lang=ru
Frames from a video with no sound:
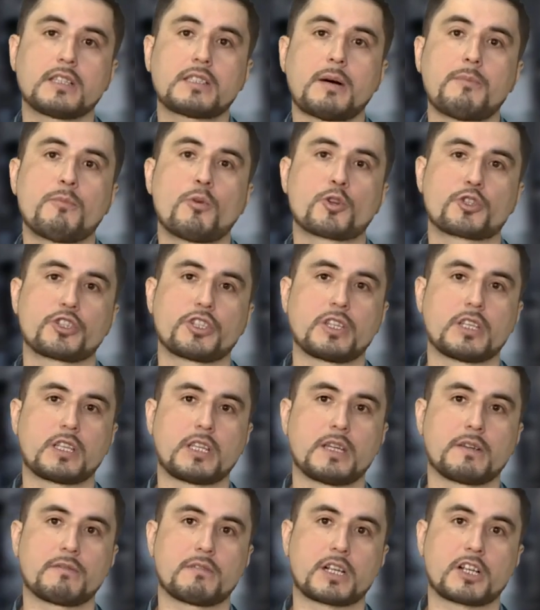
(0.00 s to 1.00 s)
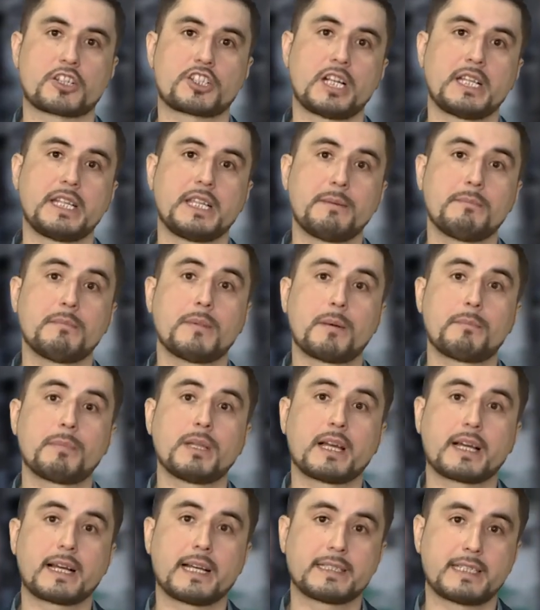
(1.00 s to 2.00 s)
таможенники выражали им
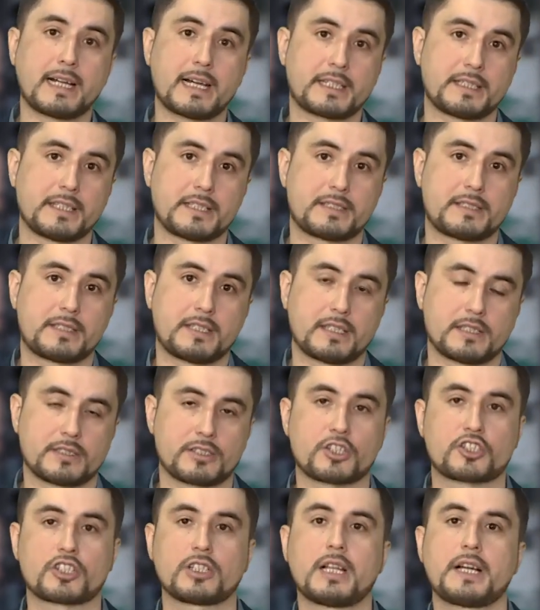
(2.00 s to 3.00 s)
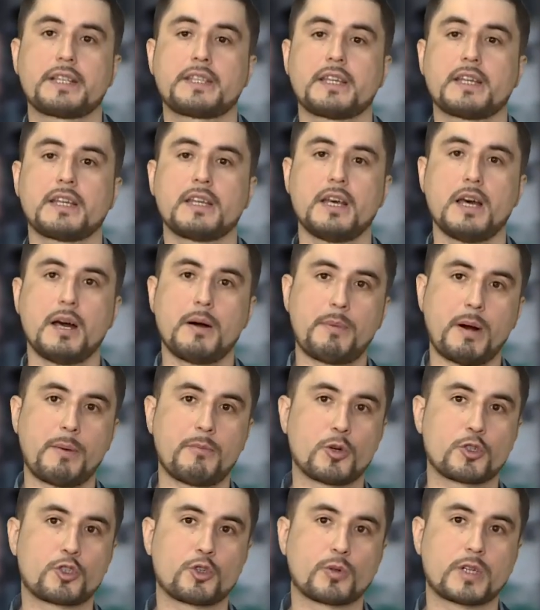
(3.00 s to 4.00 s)
благодарность за желание
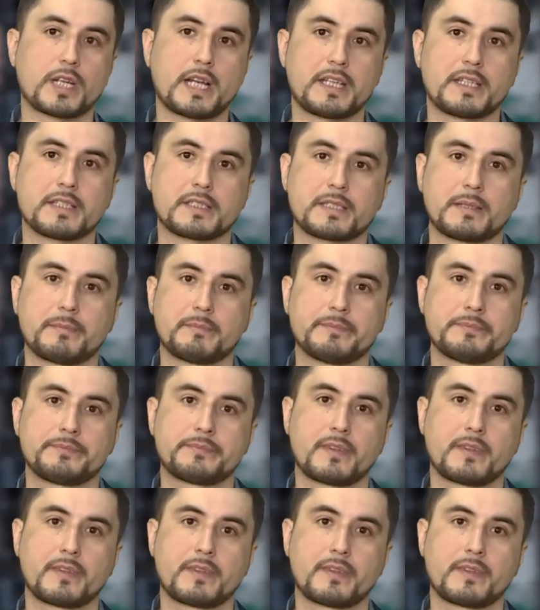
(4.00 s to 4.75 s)
помочь украинцам.